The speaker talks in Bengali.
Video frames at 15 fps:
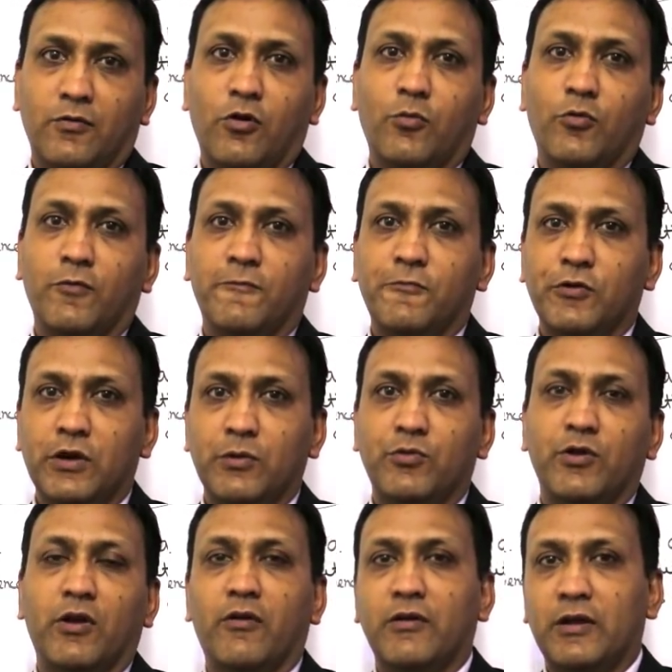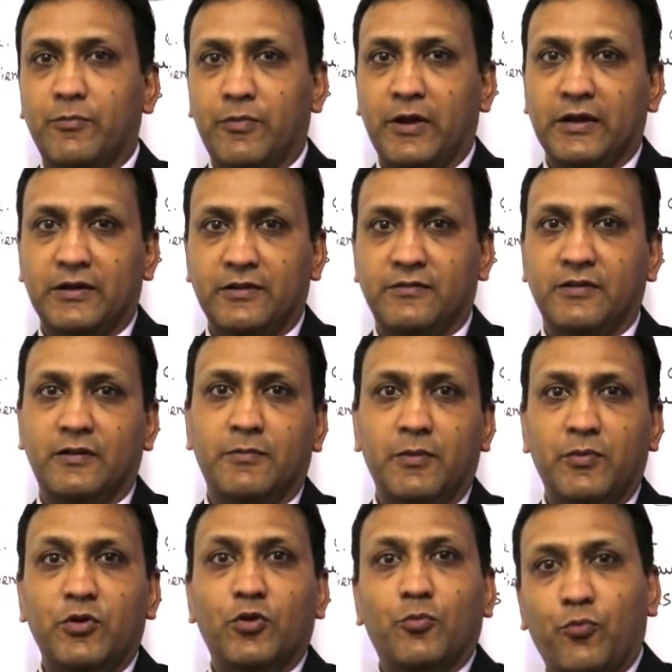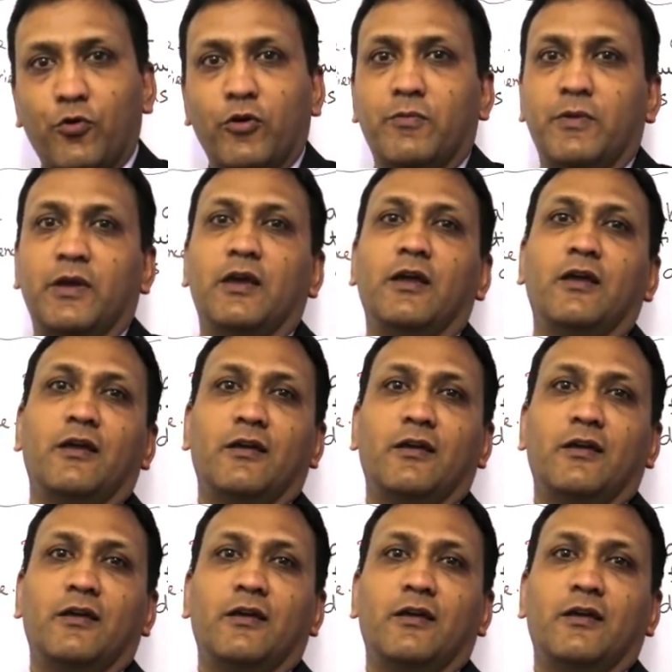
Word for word: কমন বুকে বিউলার ইন প্র্যাকটিসের বিভিন্ন পর্বে